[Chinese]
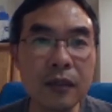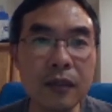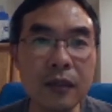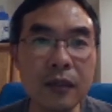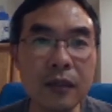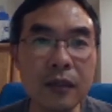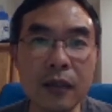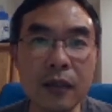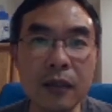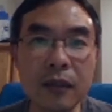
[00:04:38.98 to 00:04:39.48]

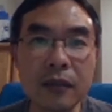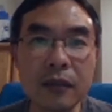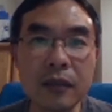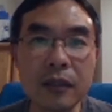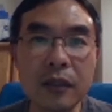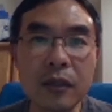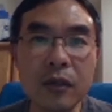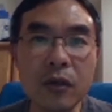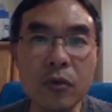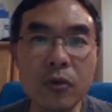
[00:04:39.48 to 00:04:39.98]
嗯，
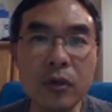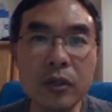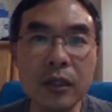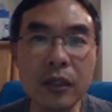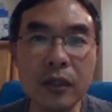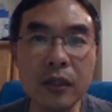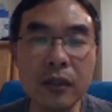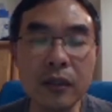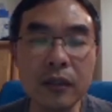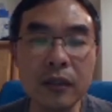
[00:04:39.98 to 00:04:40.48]
整个过
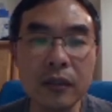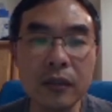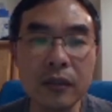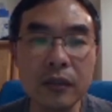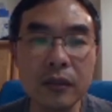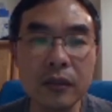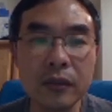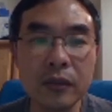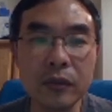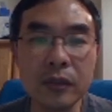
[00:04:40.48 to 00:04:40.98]
程
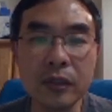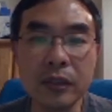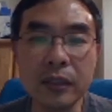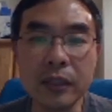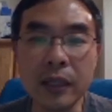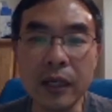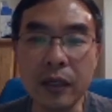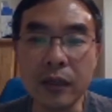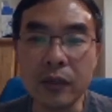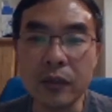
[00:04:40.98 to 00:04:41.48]
就是这
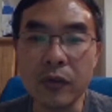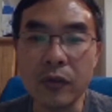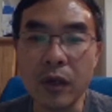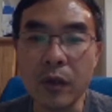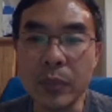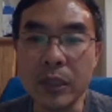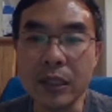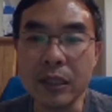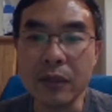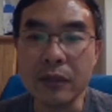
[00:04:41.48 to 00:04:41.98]
样，是吧？
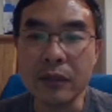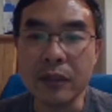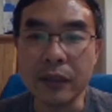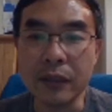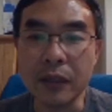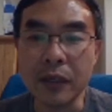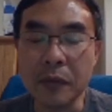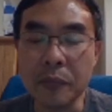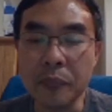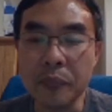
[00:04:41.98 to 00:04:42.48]
比较简
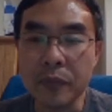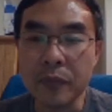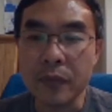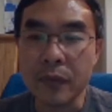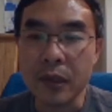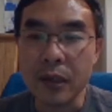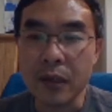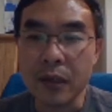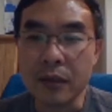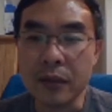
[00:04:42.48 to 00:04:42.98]
单。
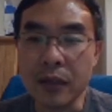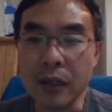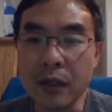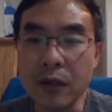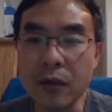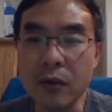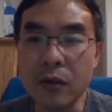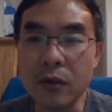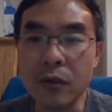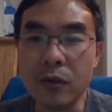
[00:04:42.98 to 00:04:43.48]
然
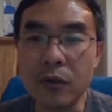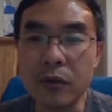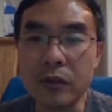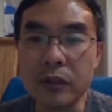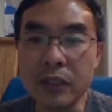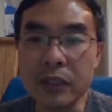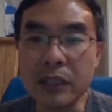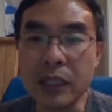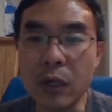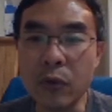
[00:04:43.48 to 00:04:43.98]
后
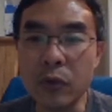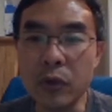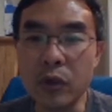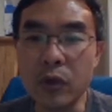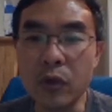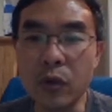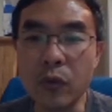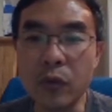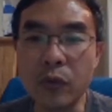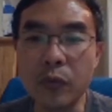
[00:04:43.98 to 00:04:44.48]
经常会
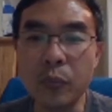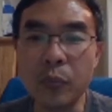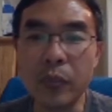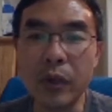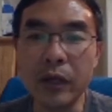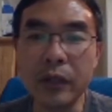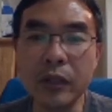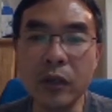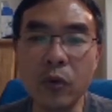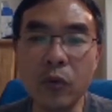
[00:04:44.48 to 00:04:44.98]
有
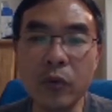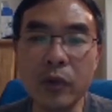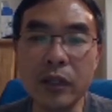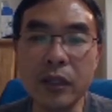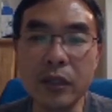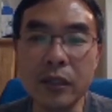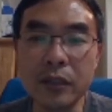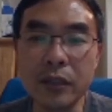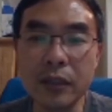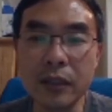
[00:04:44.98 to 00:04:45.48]
朋友问
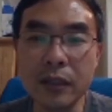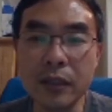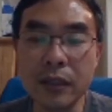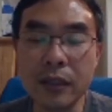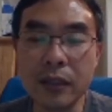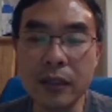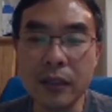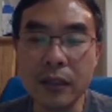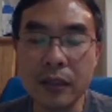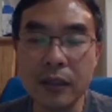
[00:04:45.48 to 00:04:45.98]
一
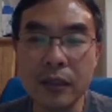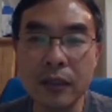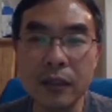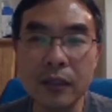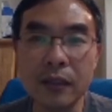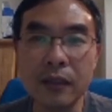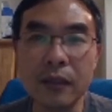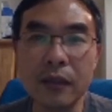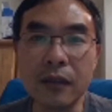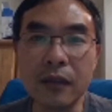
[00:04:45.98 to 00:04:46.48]
些
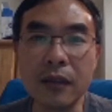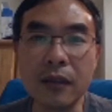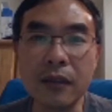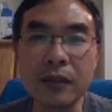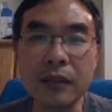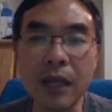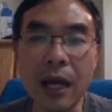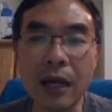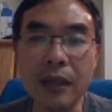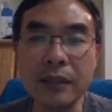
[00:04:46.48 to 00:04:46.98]
呃
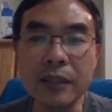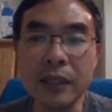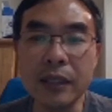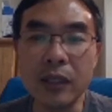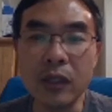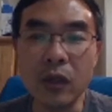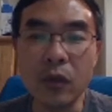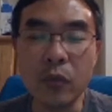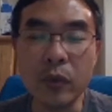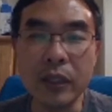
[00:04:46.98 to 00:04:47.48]
常见
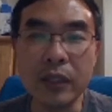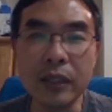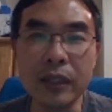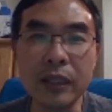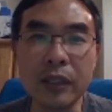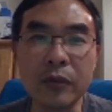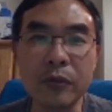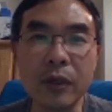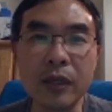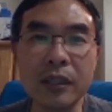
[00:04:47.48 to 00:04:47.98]
的问
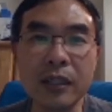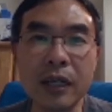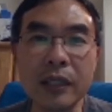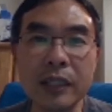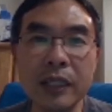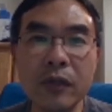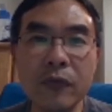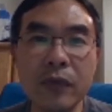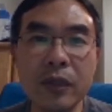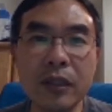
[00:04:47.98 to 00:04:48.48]
题，是吧？常
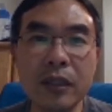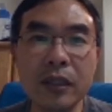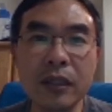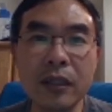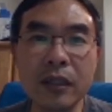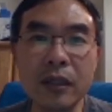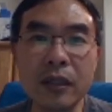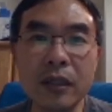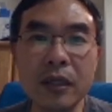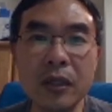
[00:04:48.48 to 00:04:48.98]
见的问题
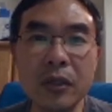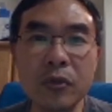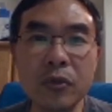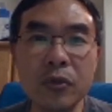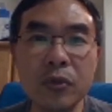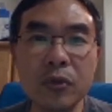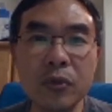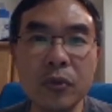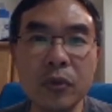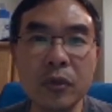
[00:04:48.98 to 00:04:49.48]
呢，可以
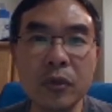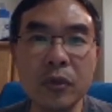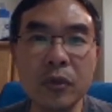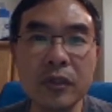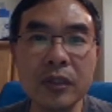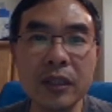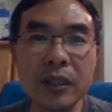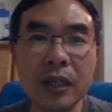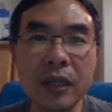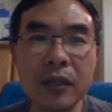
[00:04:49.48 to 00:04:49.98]
去我之
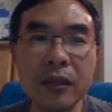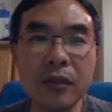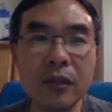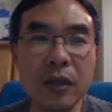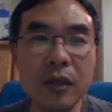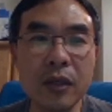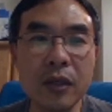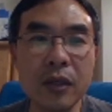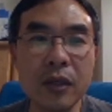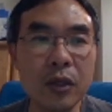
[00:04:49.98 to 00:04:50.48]
前
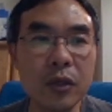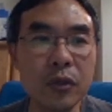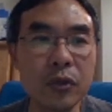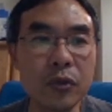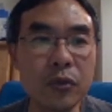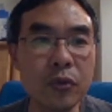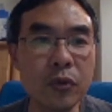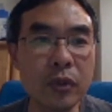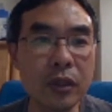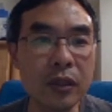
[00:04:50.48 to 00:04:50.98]

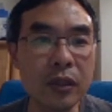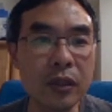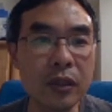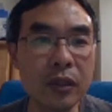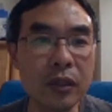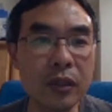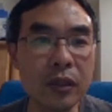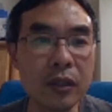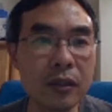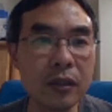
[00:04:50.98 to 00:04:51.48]
做的这
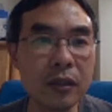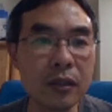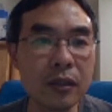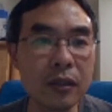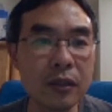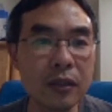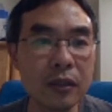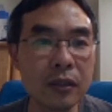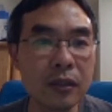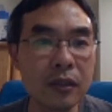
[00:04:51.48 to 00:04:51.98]
个